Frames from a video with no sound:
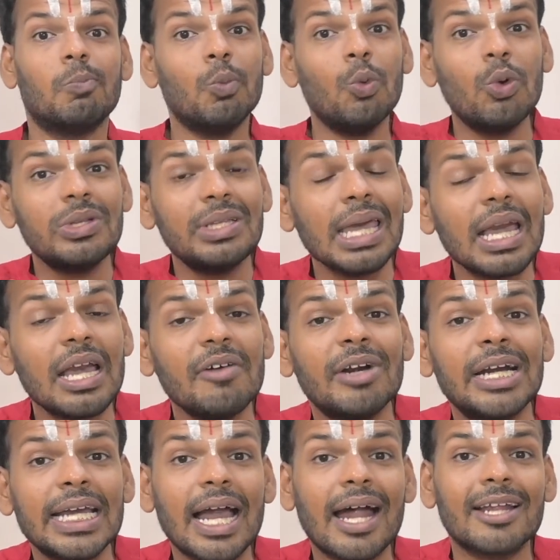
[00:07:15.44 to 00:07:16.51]
முக்திக்கு
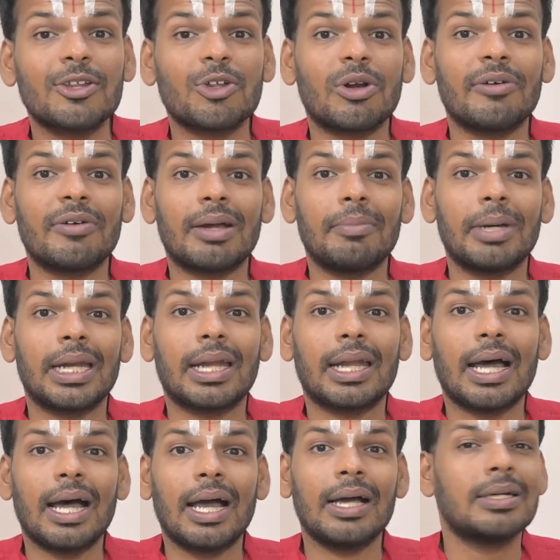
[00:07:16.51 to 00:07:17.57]
வழியான துறவரம்
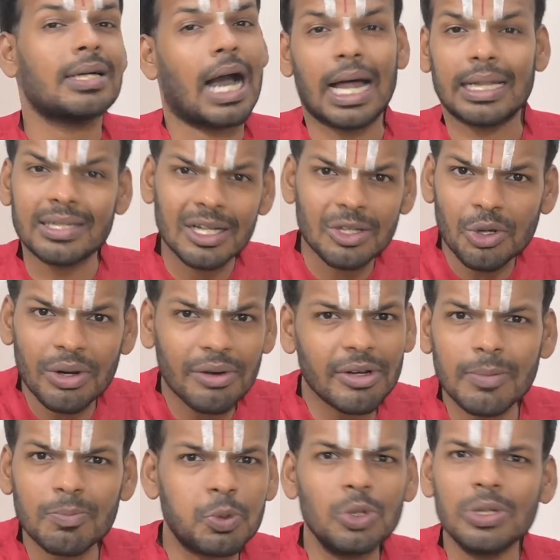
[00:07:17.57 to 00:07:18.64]
என்னன்னா அந்த
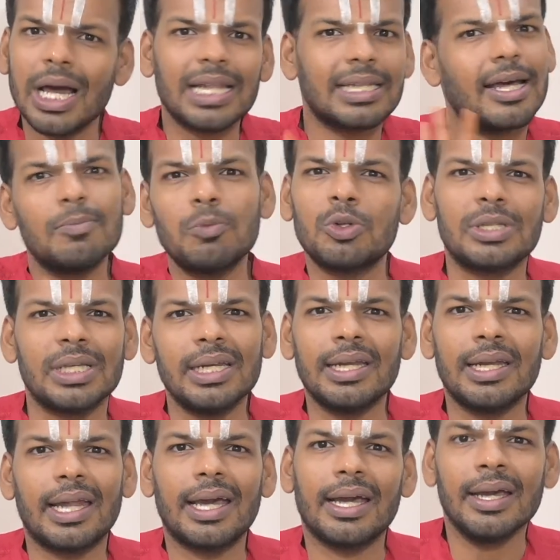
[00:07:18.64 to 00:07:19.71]
துறவரம் பூண்டால் தான் முக்தின்னு
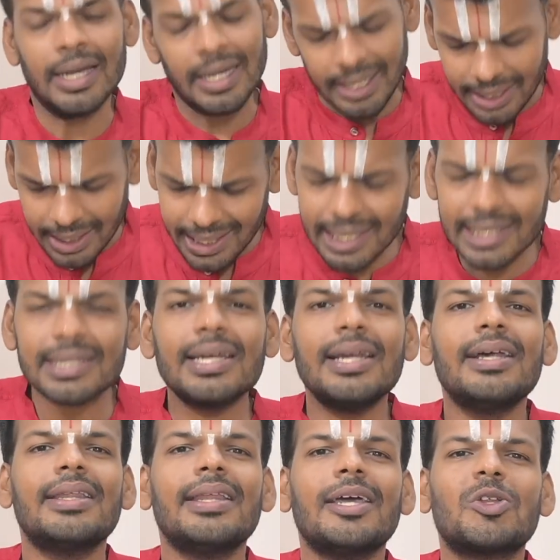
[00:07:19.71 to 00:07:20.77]
இல்லை
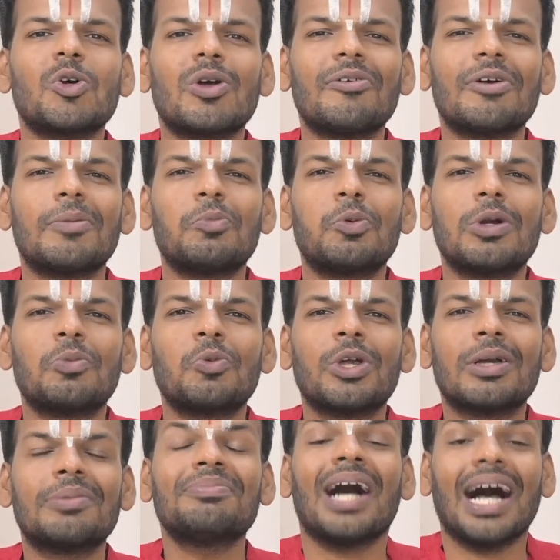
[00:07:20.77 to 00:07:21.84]
இல்லறத்திலிருந்தே துறவரம் பூட
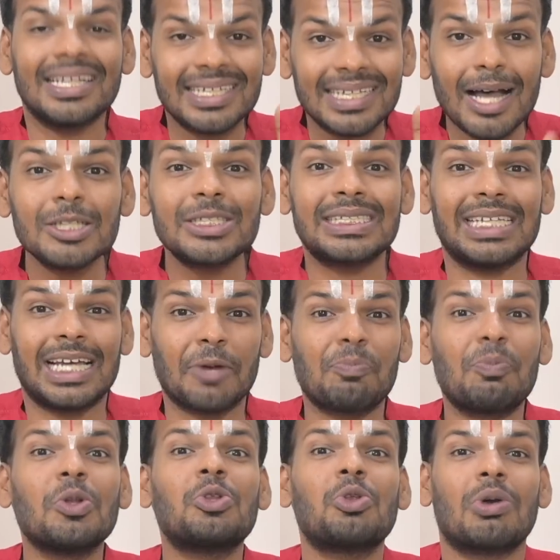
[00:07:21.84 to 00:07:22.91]
முடியும் அதுதான்
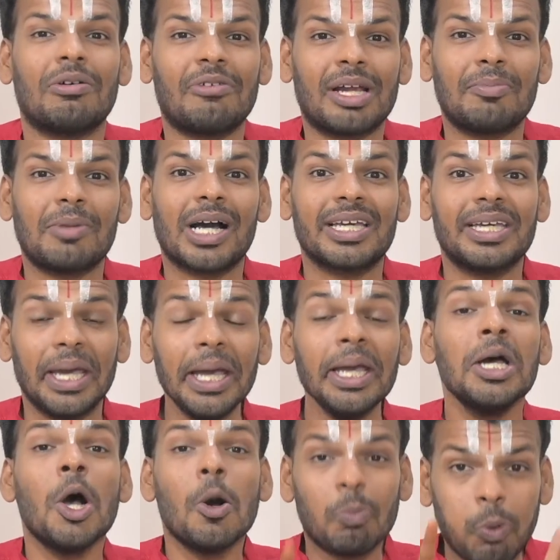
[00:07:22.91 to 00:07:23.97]
சிறப்பு துறவரமாகிய
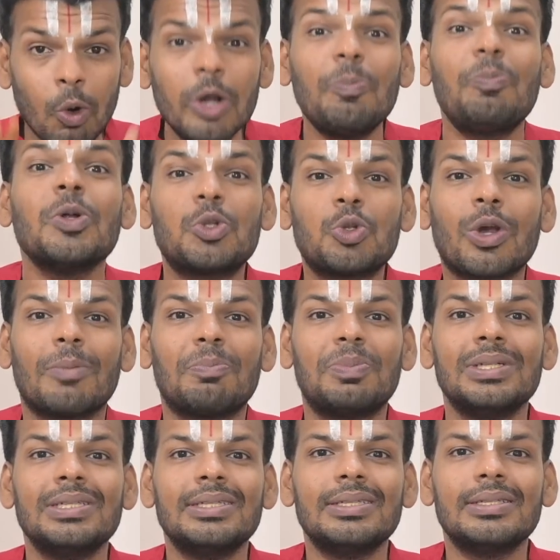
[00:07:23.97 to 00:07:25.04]
பொறுப்பு
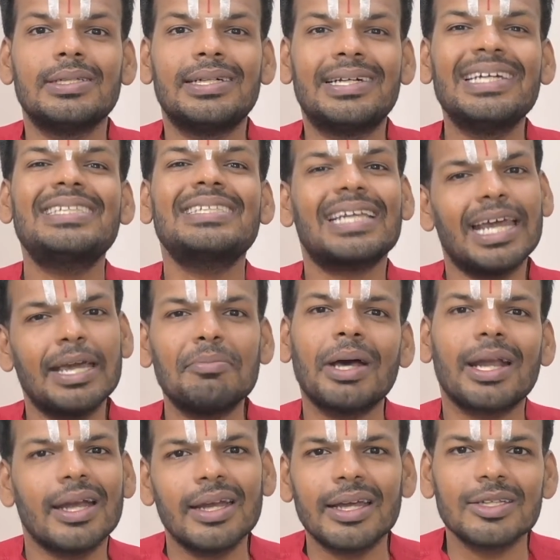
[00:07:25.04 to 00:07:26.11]
துறப்பு
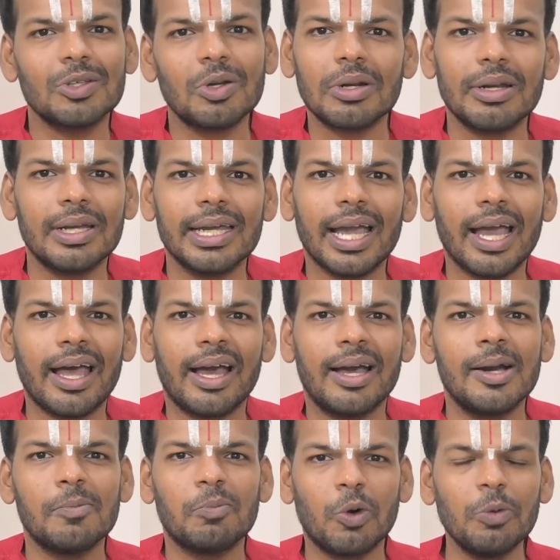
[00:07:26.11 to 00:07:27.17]
டிஸ்கிளைமர்னு இன்றைக்கி சொல்கிறோம் இல்லையா
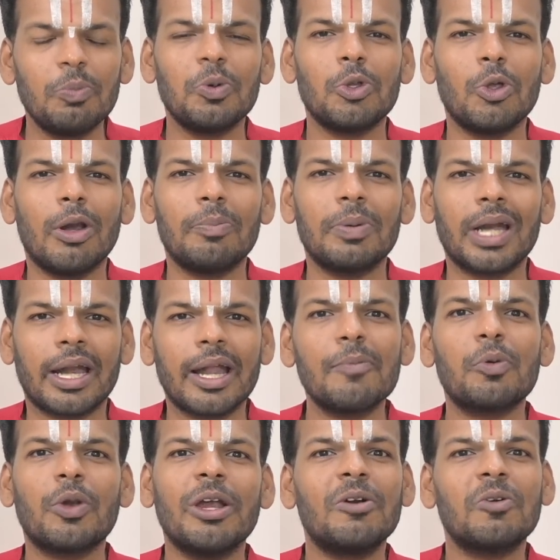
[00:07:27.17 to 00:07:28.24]
பொறுப்பு துறப்பு நல்லா
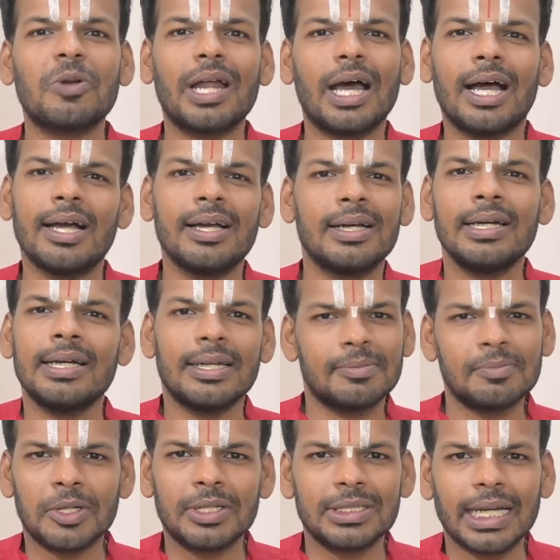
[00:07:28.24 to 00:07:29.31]
புரியணும்னா
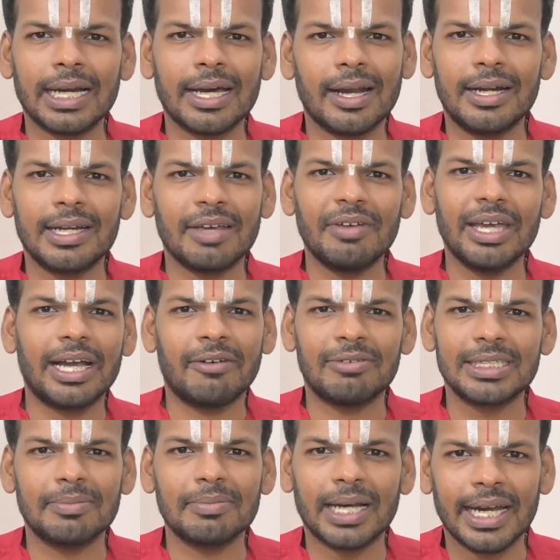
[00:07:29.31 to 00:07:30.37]
நம்ம சங்கரா டிவி
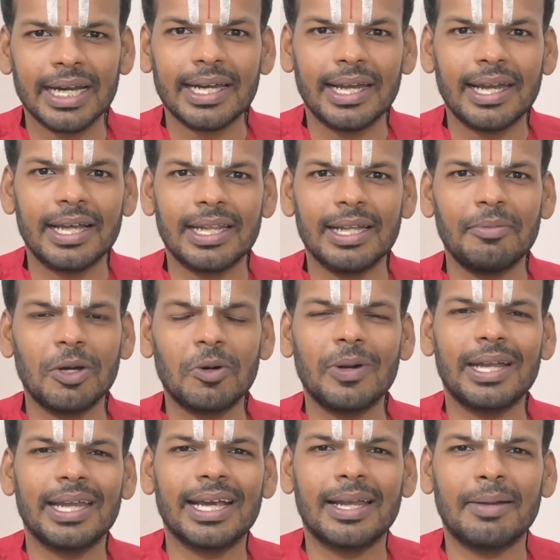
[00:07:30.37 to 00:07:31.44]
கவசம் கனெக்ட் எல்லாத்துலேயுமே கூட
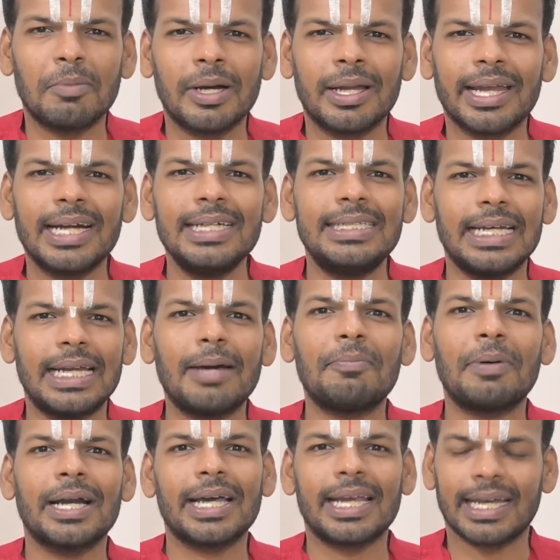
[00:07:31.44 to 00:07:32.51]
நீங்கள் நம்ம நிகழ்ச்சியெல்லாம்
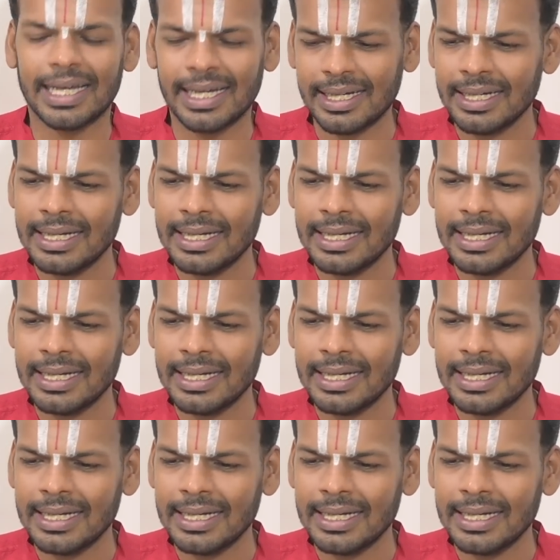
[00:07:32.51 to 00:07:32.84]
பார்க்குறீங்க